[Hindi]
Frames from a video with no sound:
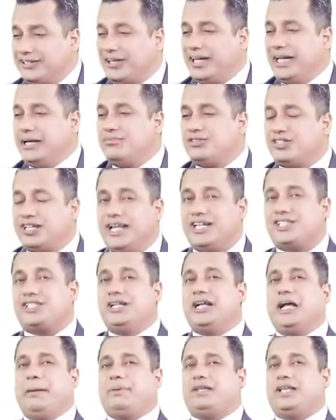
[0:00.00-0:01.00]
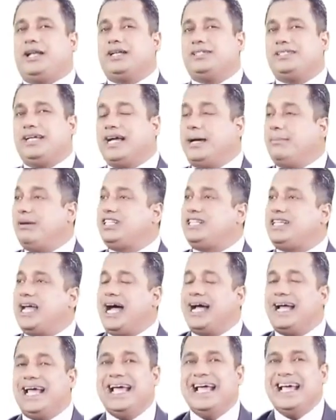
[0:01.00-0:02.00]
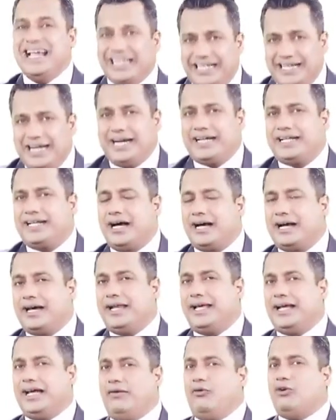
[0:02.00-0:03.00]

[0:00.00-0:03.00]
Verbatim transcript: स्ट्रीम सिलेक्शन का पता लग जाएगा बच्चा आगे सिलेक्ट क्या करेगा